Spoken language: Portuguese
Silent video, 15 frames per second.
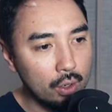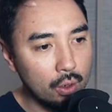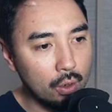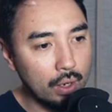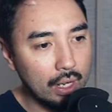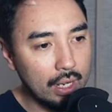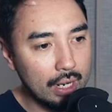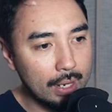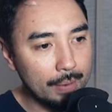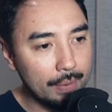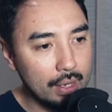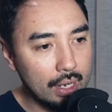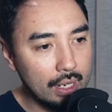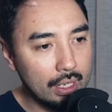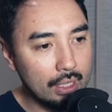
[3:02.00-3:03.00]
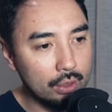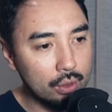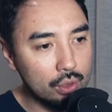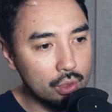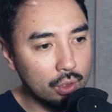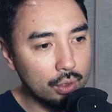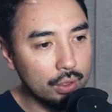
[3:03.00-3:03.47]
HOH,
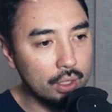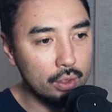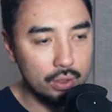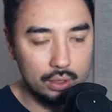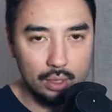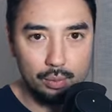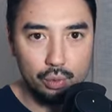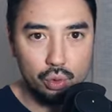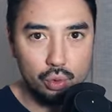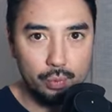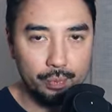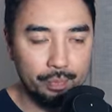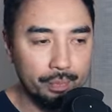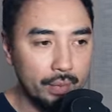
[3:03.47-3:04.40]
H2O que nós temos.